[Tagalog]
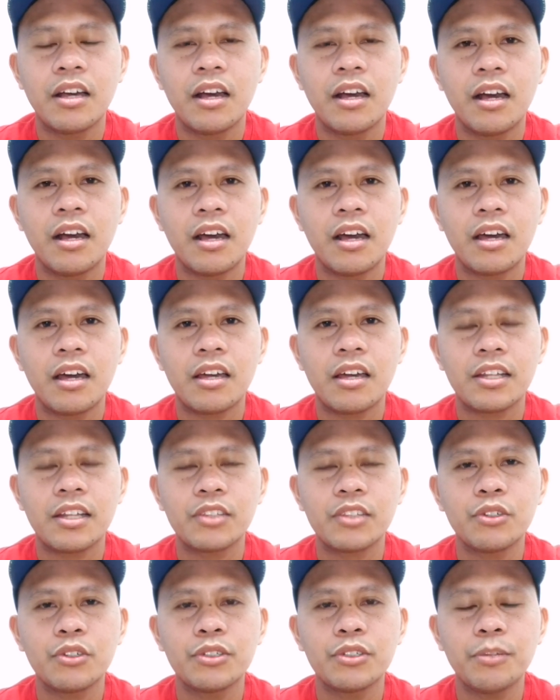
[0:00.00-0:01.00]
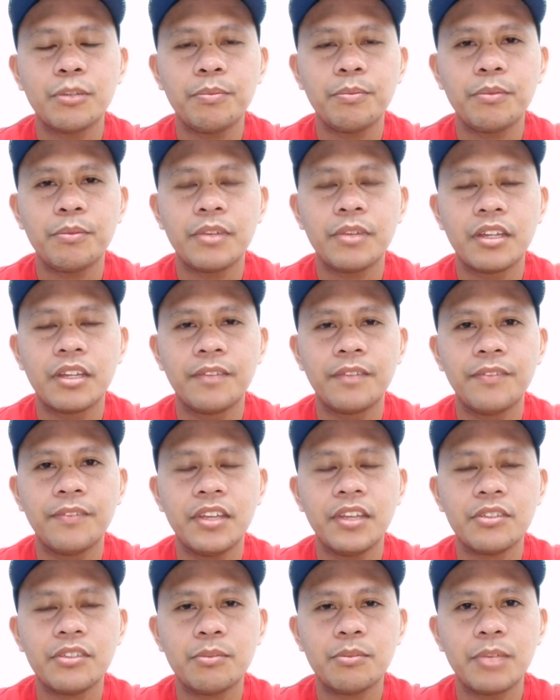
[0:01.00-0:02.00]
uh, return of
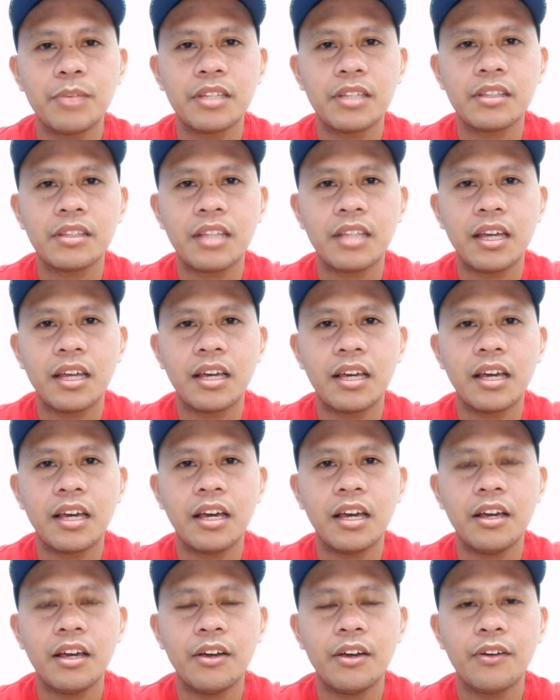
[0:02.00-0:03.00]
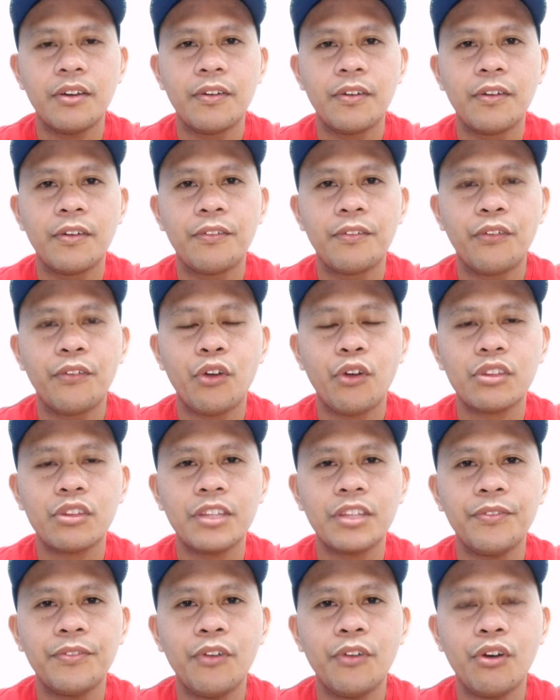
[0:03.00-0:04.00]
investment na
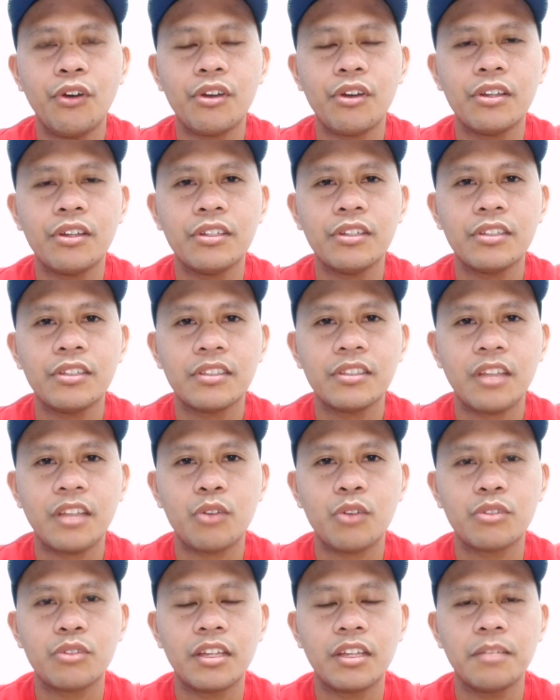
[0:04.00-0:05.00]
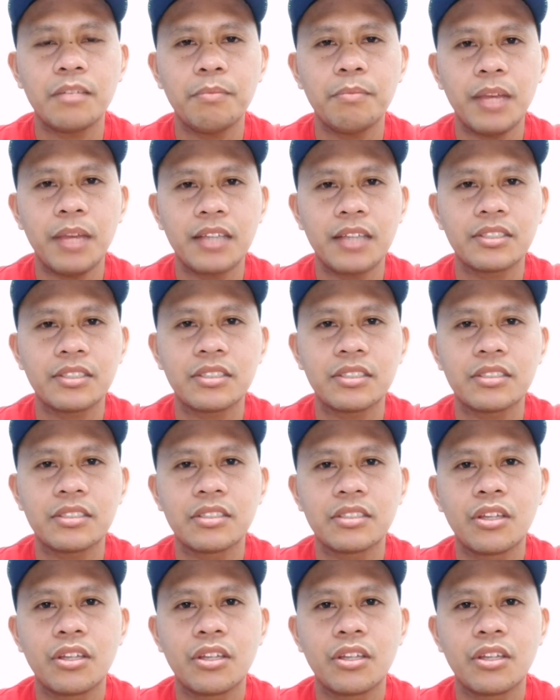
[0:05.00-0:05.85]
44 1,000 plus.